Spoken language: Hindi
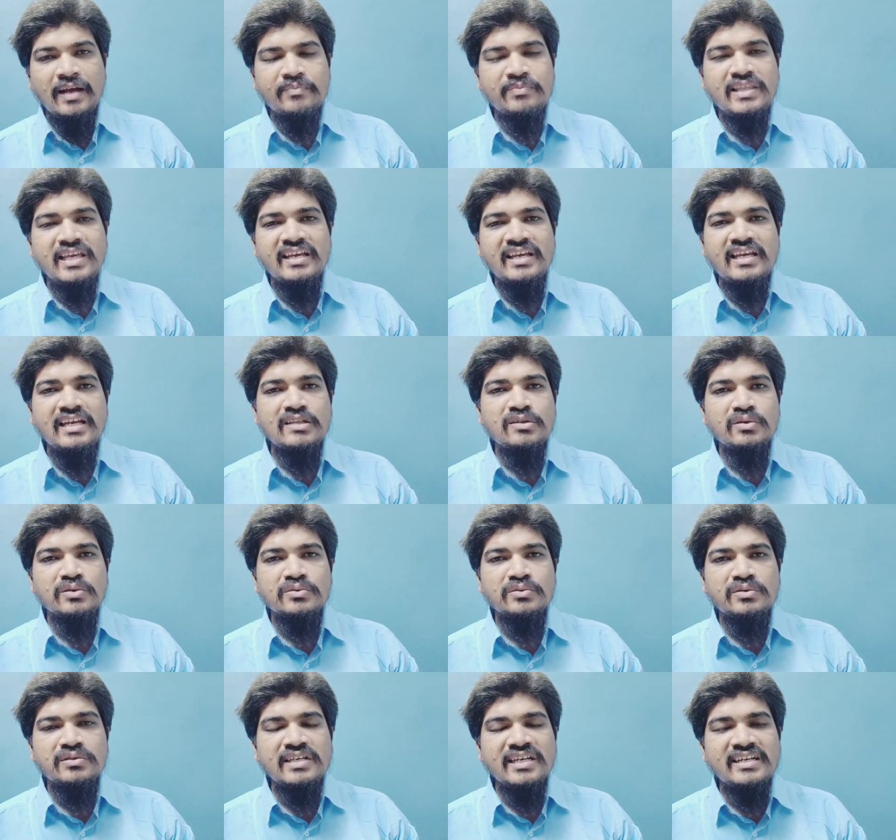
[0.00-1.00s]
अब देखिए
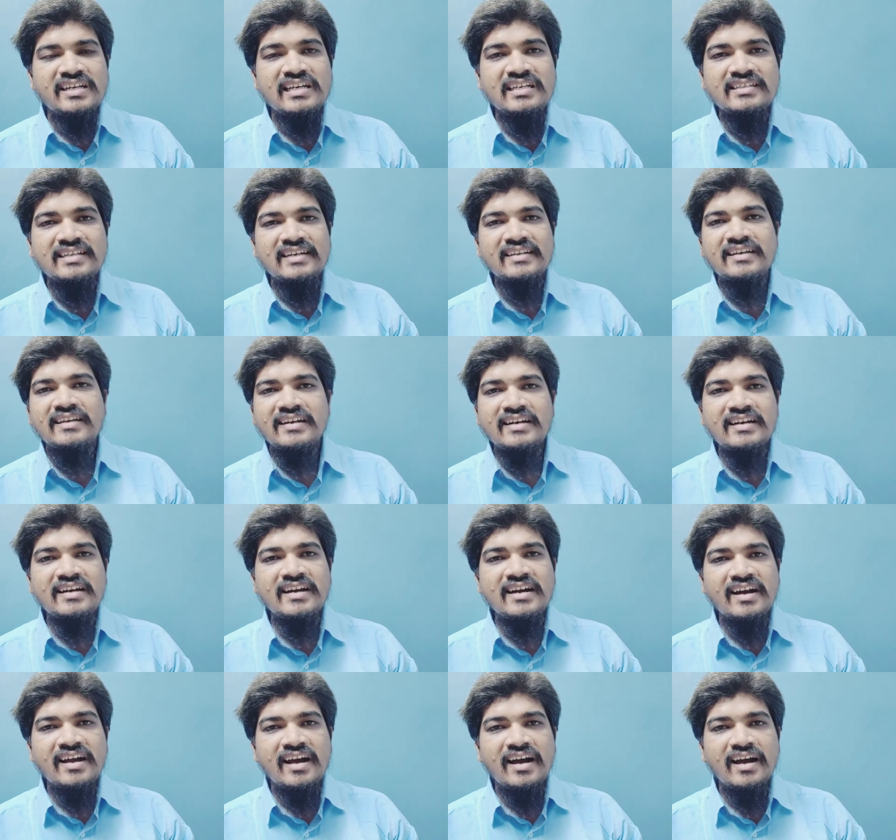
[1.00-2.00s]
दोस्तों ये किसान
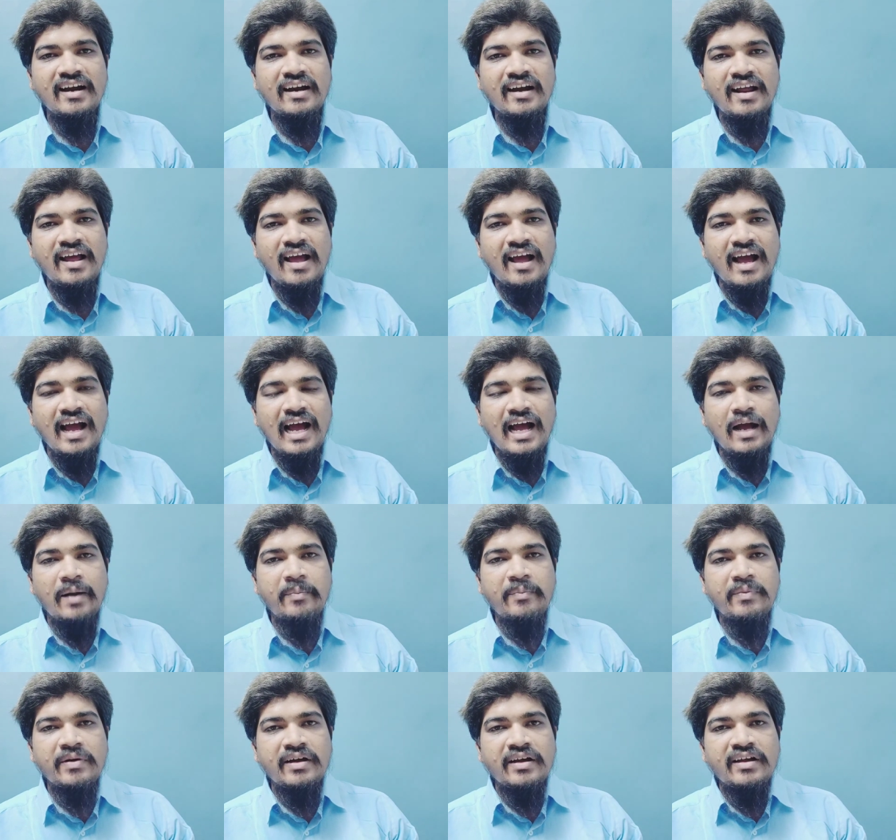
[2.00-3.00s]
क्रेडिट कार्ड
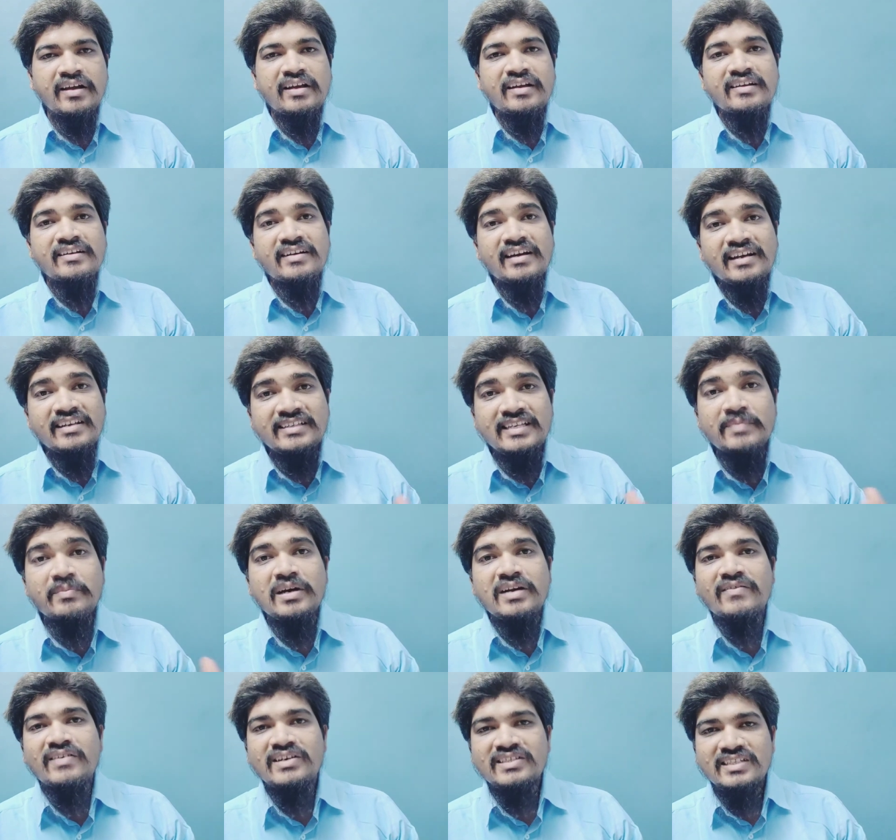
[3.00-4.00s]
आप कैसे
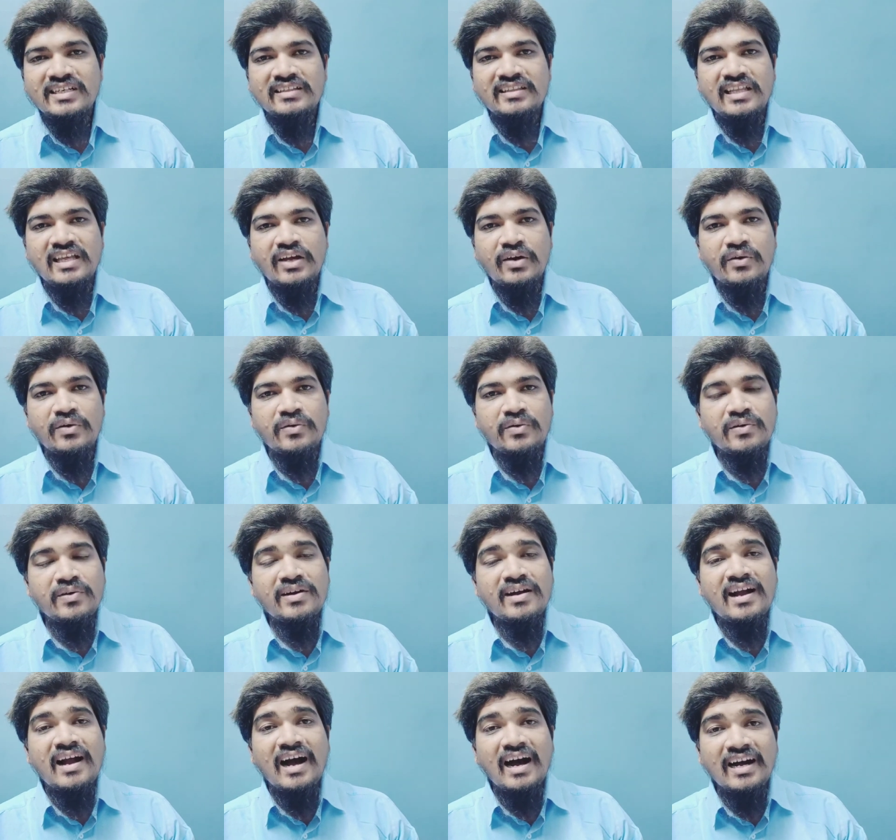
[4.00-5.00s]
बनवा सकते हो
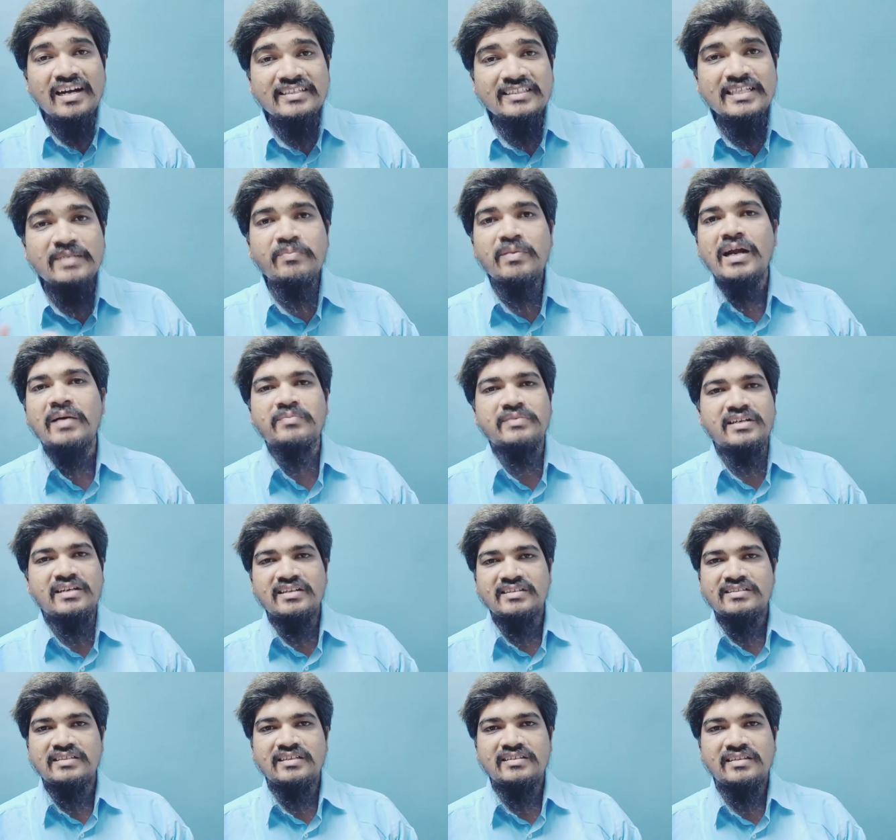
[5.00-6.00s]
और कहाँ से प्राप्त
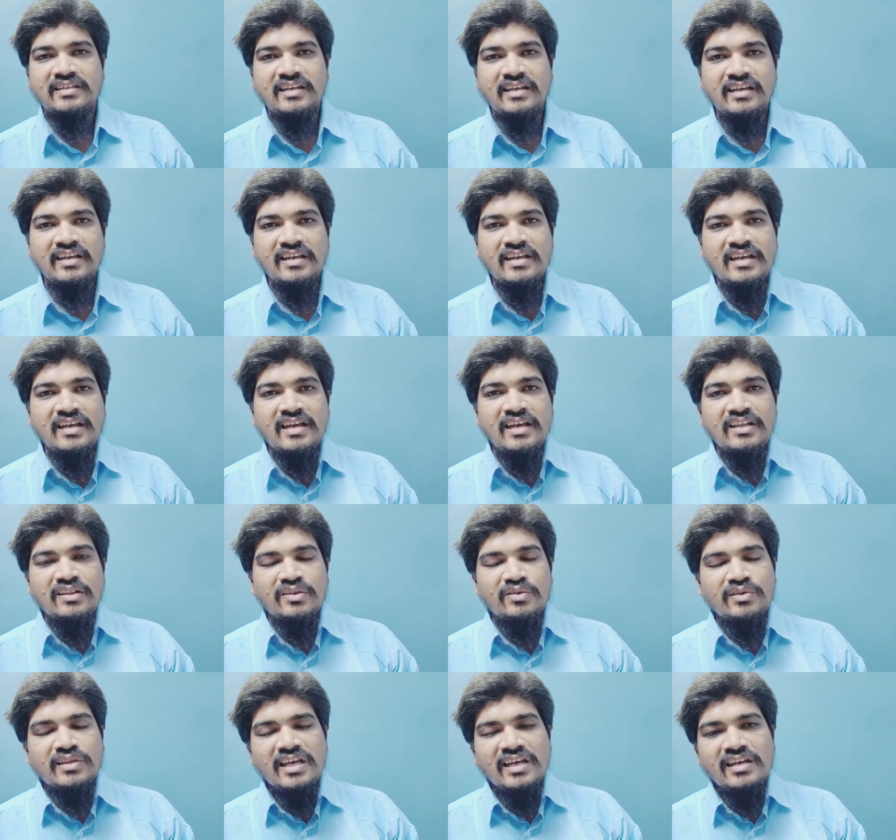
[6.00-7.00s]
कर सकते हैं
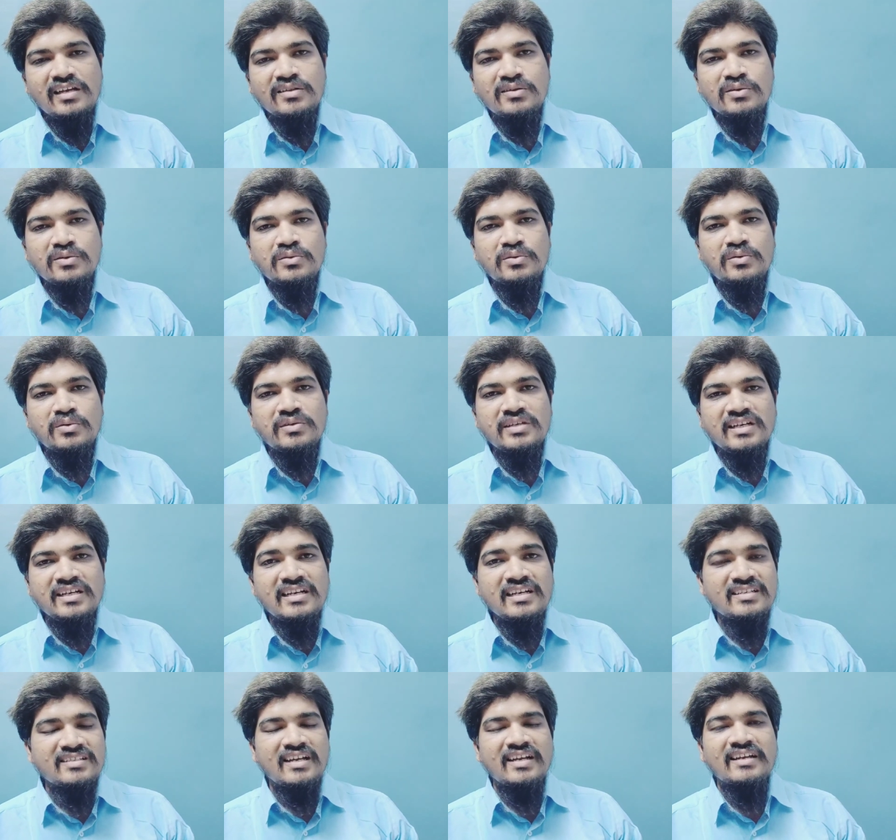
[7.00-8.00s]
तो देखिए दोस्तों ये
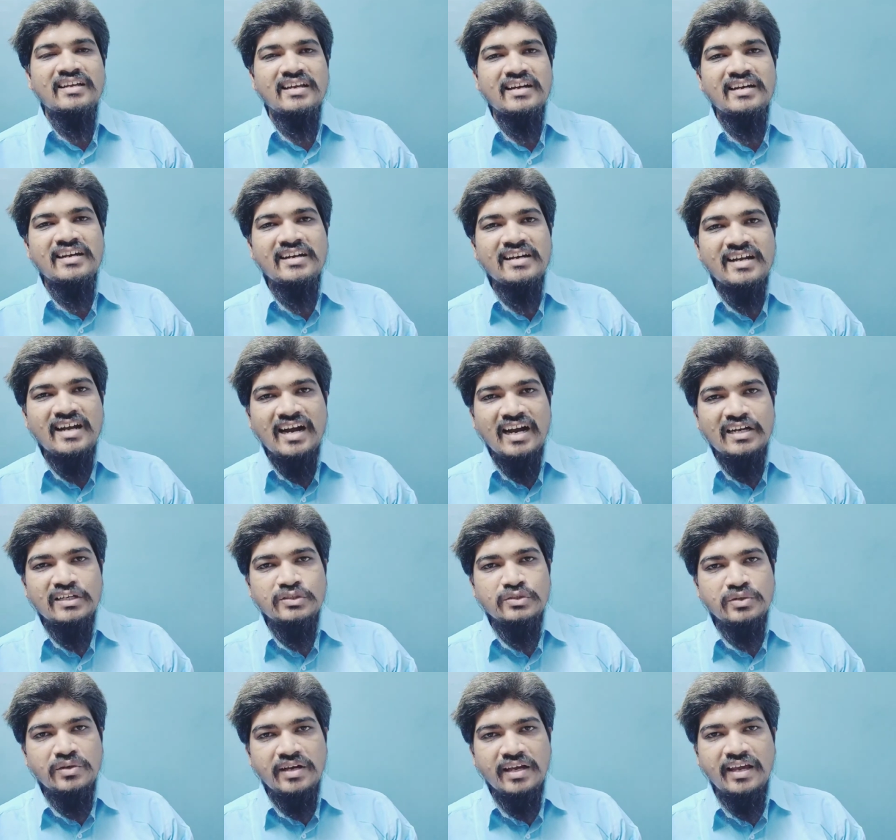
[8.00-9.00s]
किसान क्रेडिट
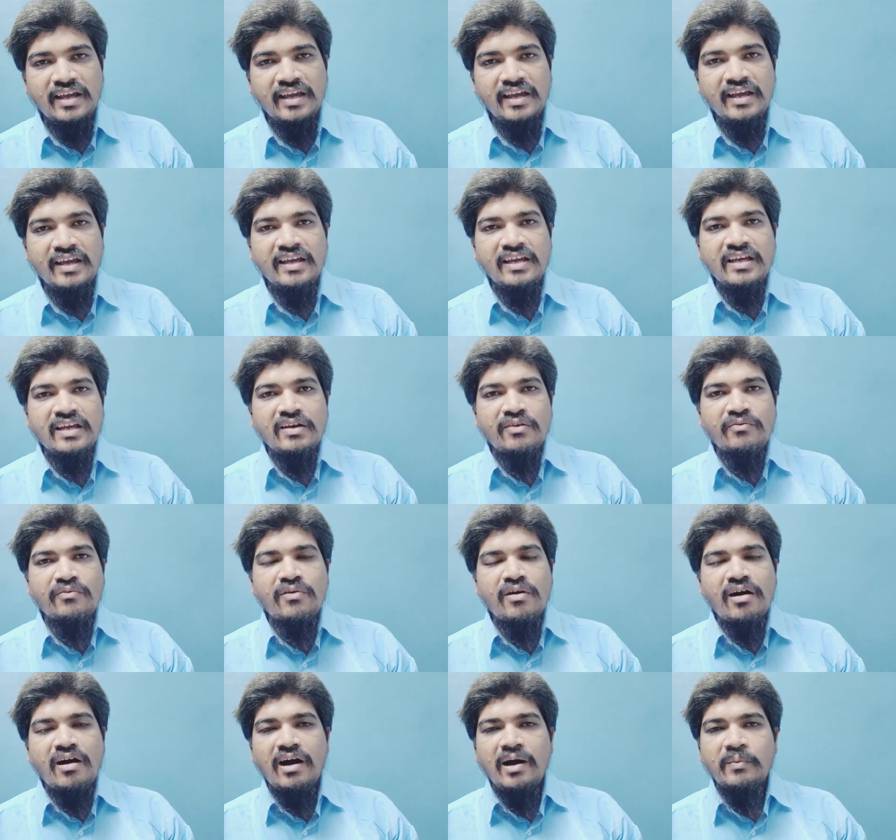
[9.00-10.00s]
कार्ड जो है
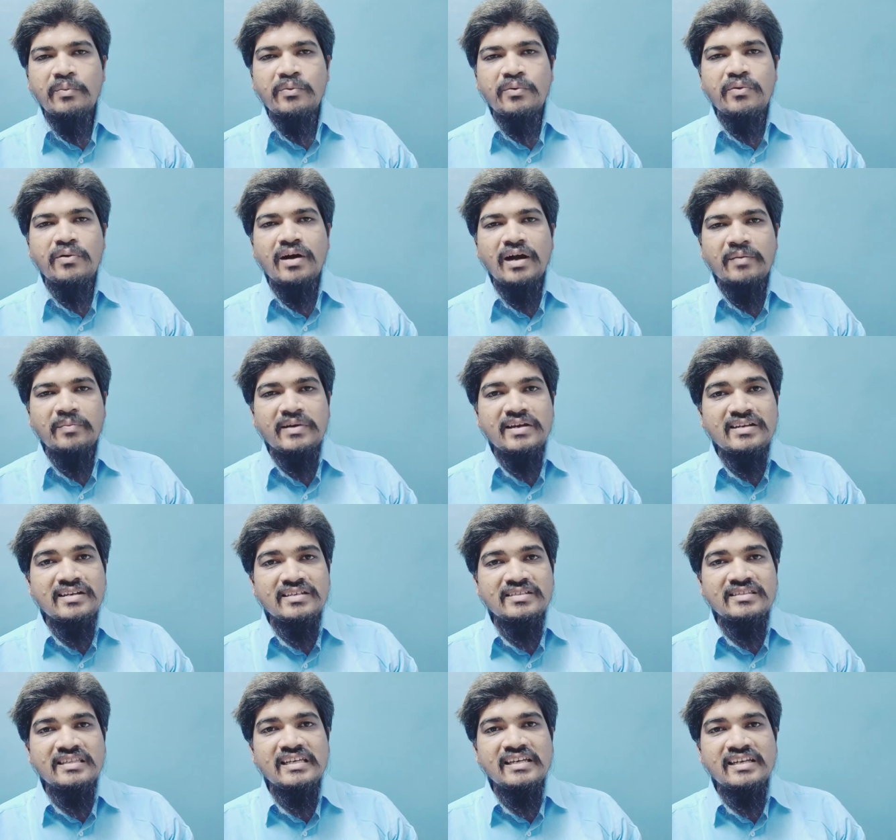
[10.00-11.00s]
वो आपको आपके
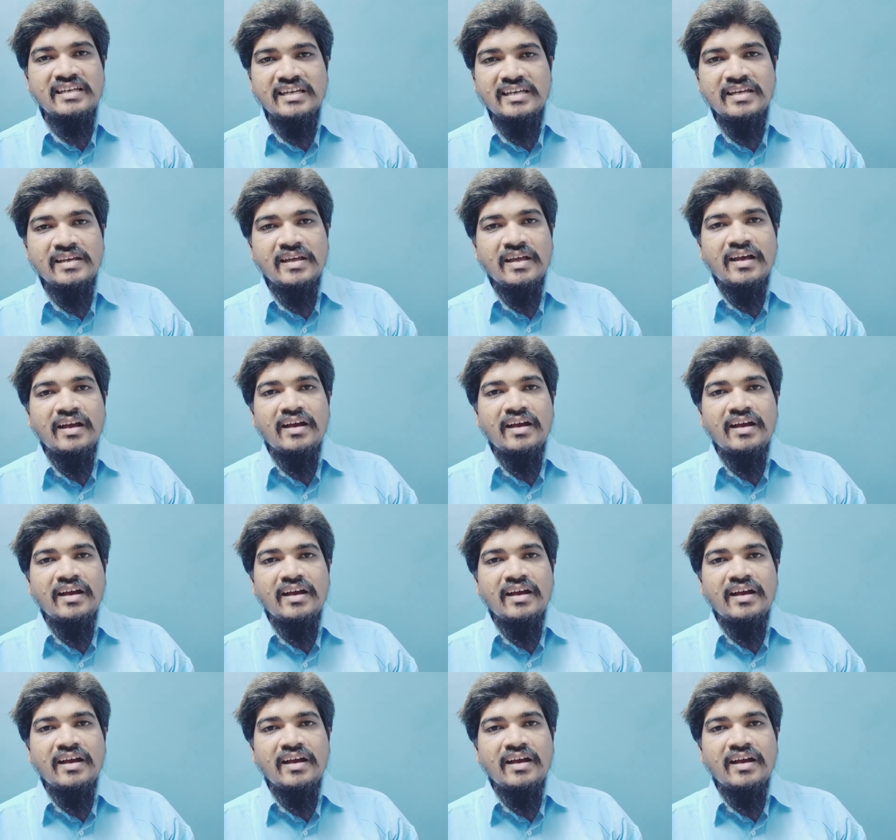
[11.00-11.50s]
नज़दीकी